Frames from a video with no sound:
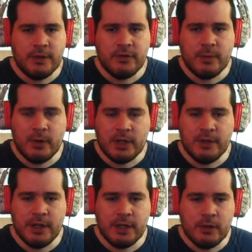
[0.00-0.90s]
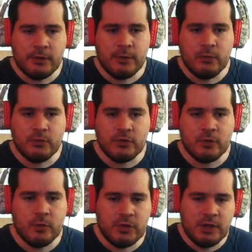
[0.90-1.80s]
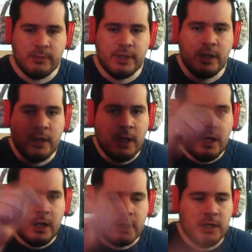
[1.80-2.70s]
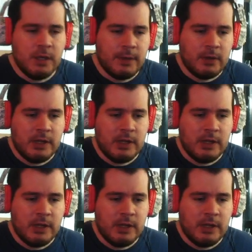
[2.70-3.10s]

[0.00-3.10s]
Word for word: llamado Legendary Heroes Revolution. Como siempre, aquí abajo en la